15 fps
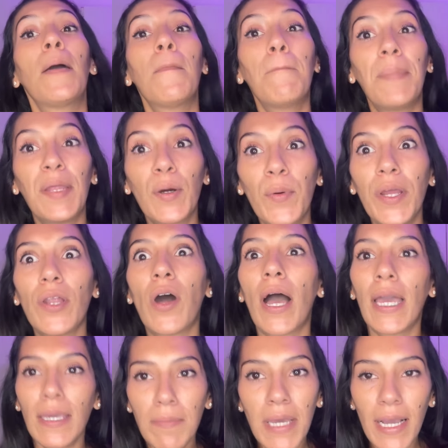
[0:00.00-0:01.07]
Pero bueno,
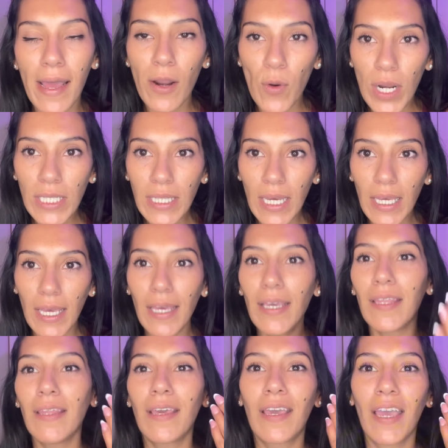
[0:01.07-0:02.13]
ahí me agarró el ataque
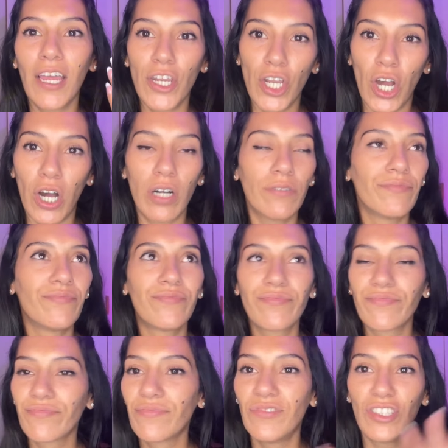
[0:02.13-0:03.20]
y dije, no,
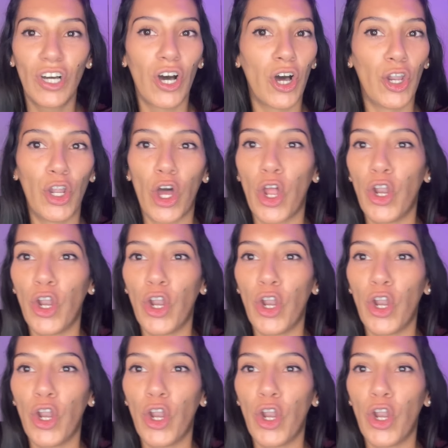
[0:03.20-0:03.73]
no, no,